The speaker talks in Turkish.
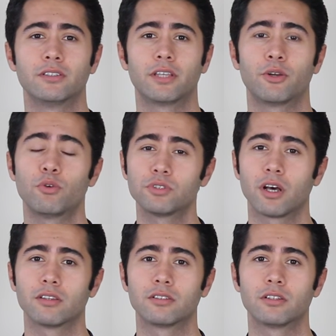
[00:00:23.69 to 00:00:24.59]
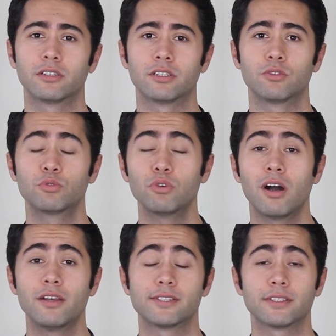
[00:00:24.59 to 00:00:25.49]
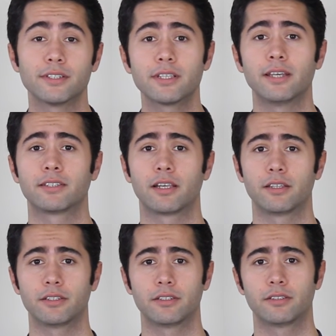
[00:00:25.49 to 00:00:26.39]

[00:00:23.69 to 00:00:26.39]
terör saldırıları ruh halinizi nasıl etkiledi?